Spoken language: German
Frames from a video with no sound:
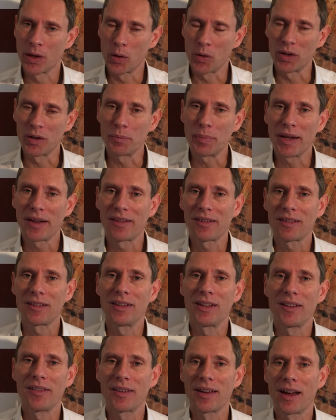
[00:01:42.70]
Und die
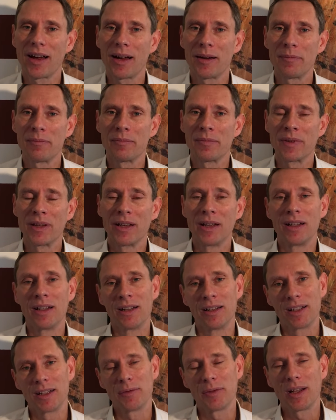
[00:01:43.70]
Besten, die sie haben,
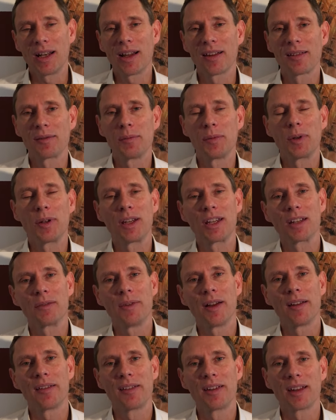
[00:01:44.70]
die verlassen
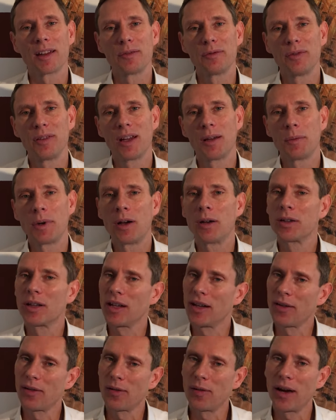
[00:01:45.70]
möglicherweise ihre Firma und
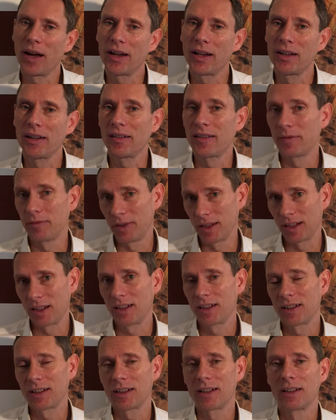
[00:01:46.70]
gehen zu einer, die sie
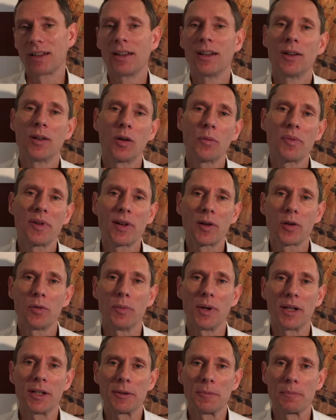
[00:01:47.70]
wirklich um sie
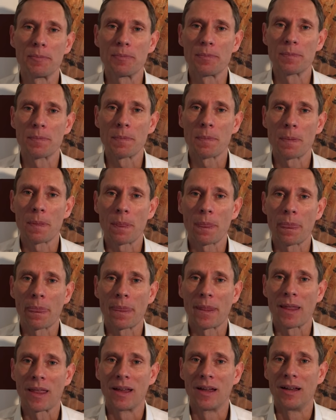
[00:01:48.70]
kümmert.
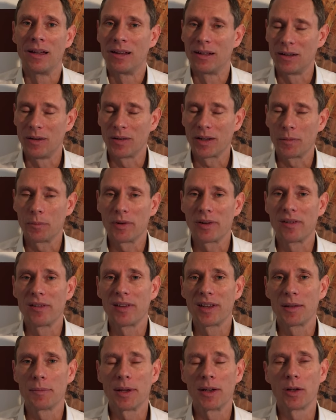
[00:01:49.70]
Und dann müssen
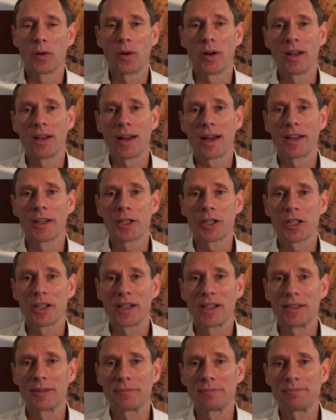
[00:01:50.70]
sie jemanden neuen
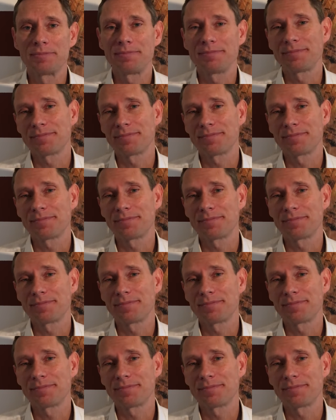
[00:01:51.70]
einstellen.